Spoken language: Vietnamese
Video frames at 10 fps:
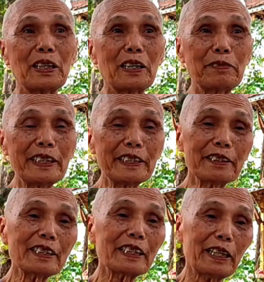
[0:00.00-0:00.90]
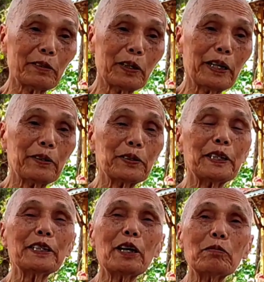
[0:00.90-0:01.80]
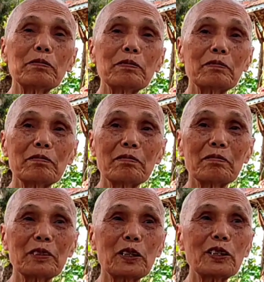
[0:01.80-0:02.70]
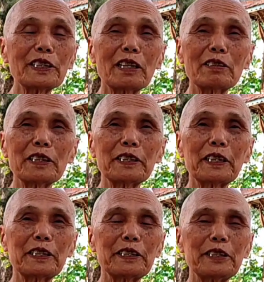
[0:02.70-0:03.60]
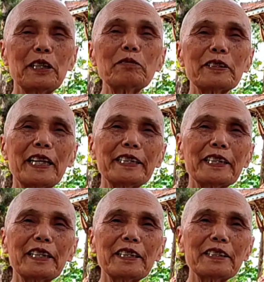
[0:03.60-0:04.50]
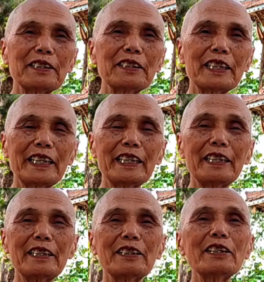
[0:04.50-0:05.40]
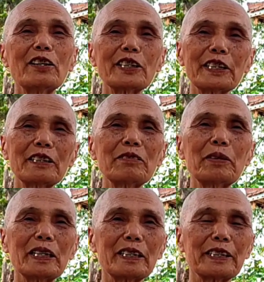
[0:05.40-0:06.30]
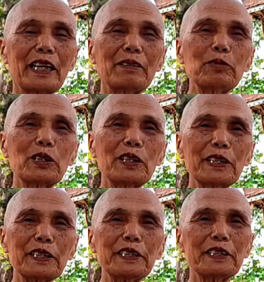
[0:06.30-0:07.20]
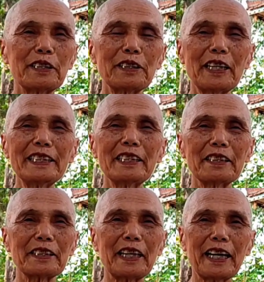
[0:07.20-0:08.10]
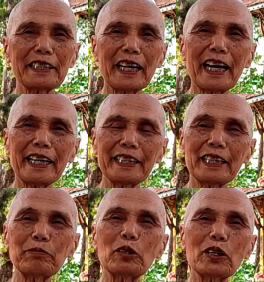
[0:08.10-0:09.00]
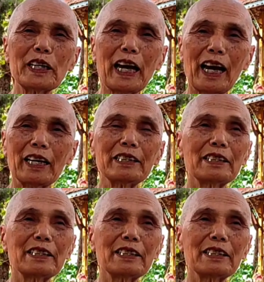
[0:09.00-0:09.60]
nơi phía trước treo leo tiếng khóc ngó sau lưng hình dốc dễ chứ nước kia lửa nọ tưng bừng thảm cho thế sự lẫy lừng nạn tay cấp đó là